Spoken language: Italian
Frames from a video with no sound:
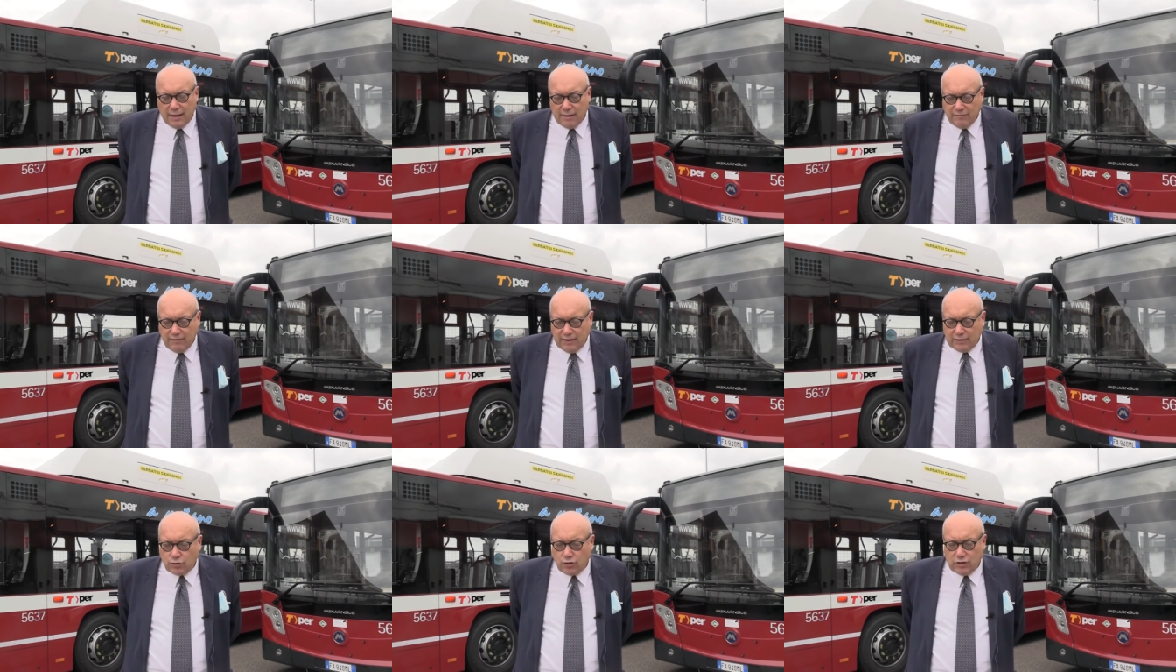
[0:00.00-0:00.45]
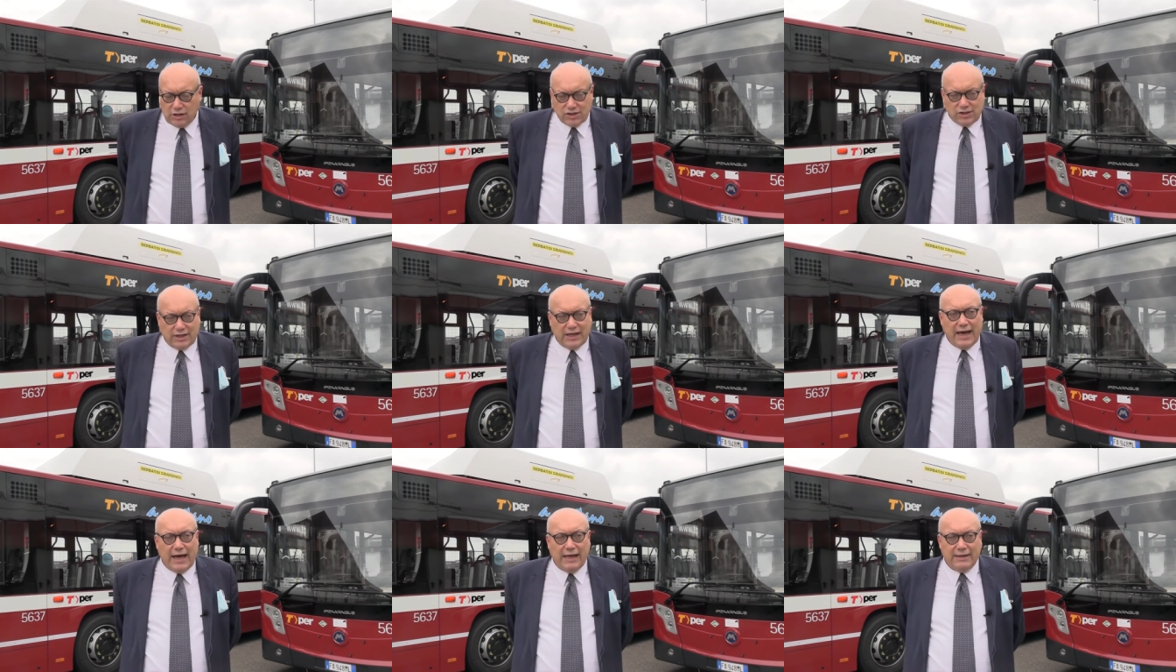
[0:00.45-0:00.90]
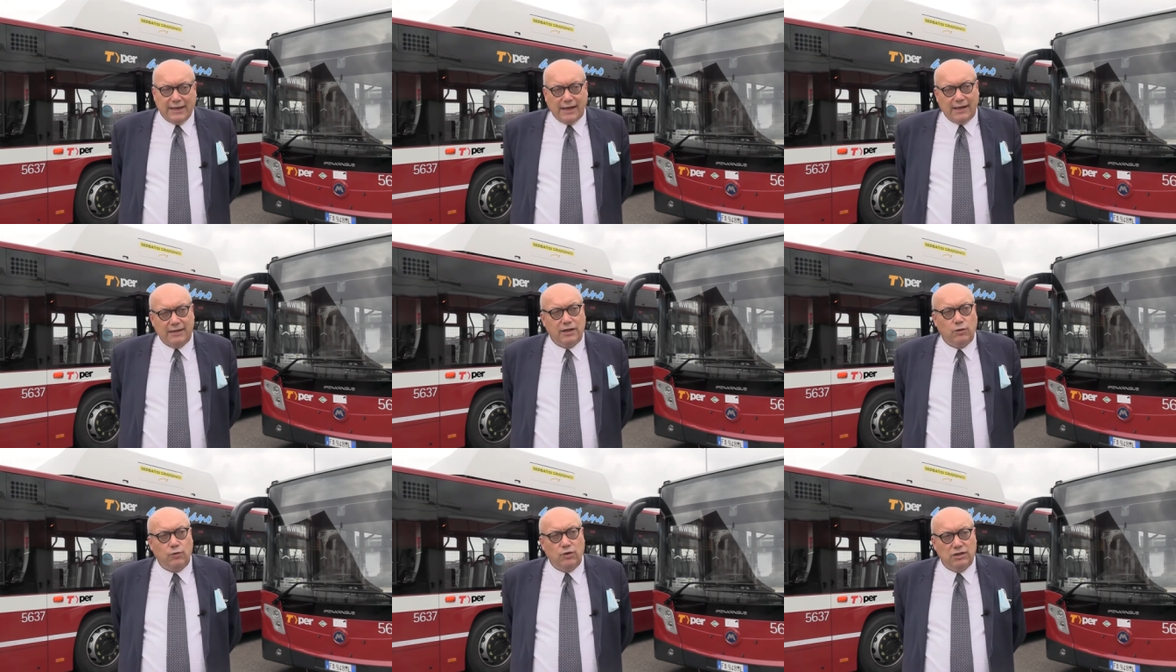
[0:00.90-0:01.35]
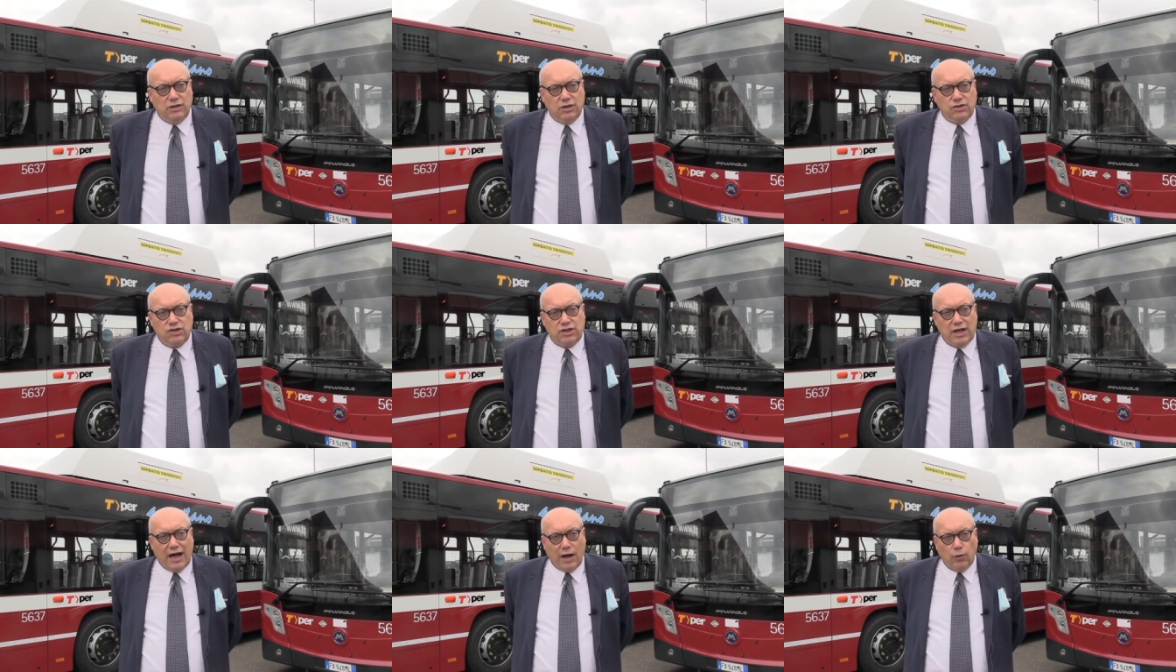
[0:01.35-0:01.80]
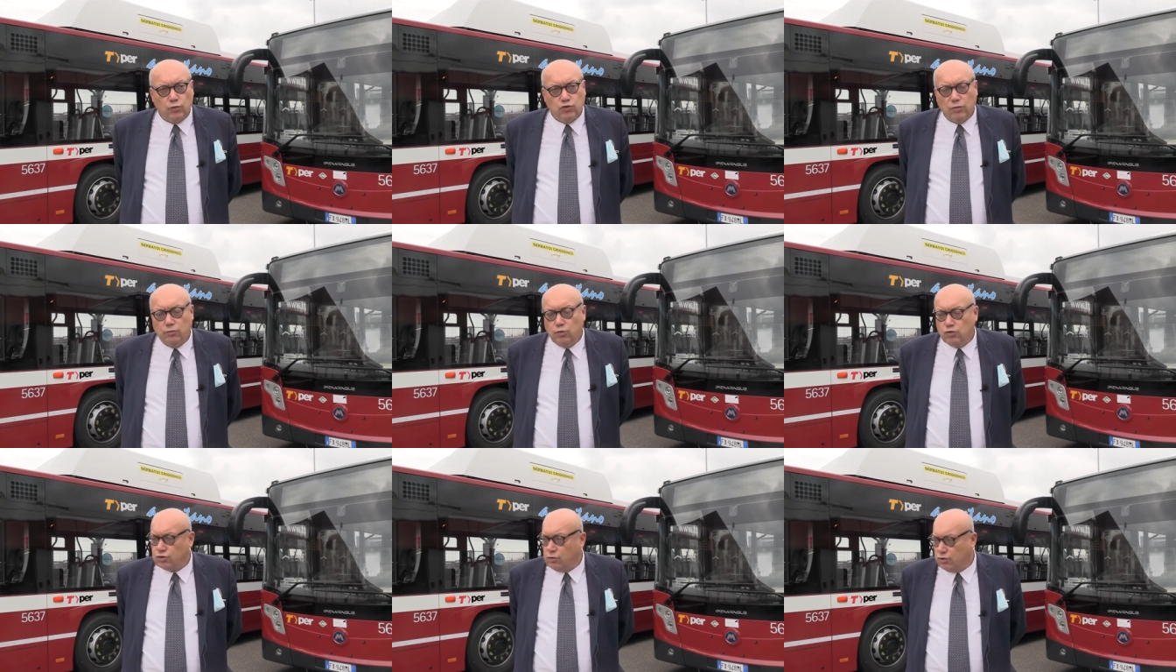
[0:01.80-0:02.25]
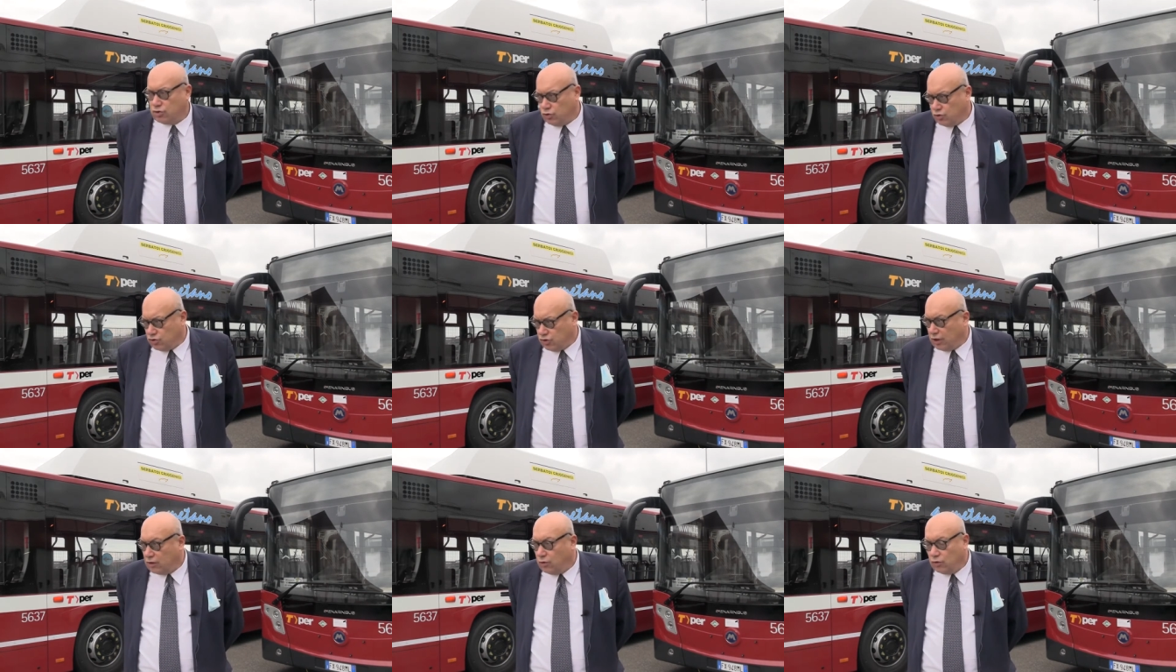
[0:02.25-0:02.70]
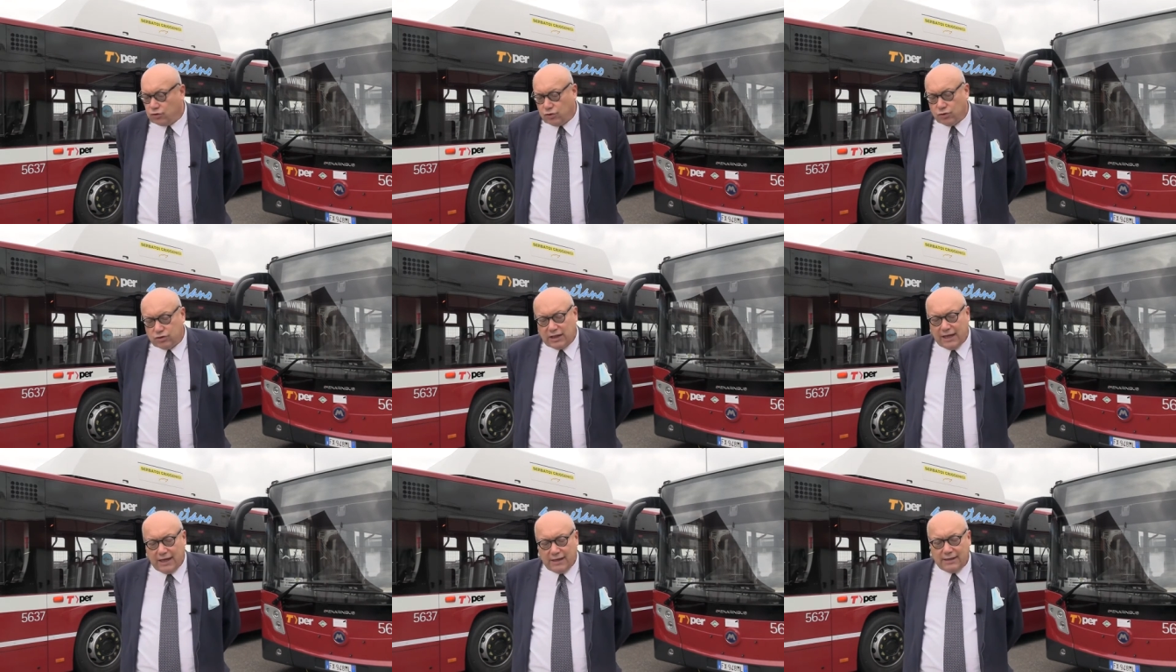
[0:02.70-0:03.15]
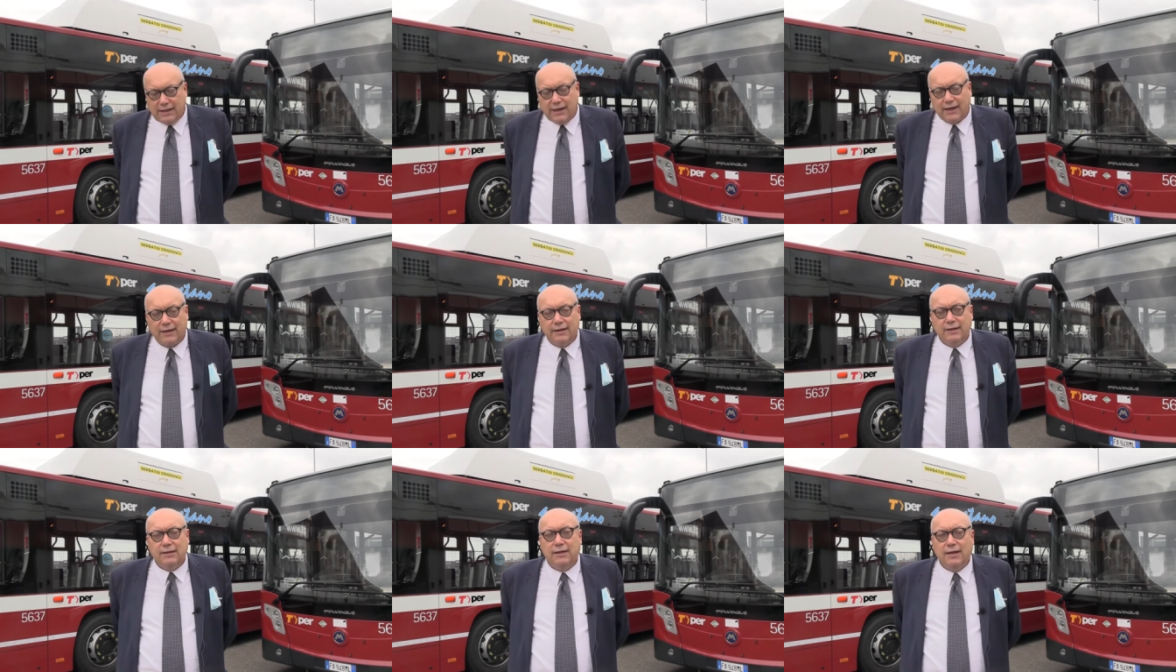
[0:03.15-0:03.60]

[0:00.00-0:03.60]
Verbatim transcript: vinto da Scagnara di 15 autobus, questo secondo tender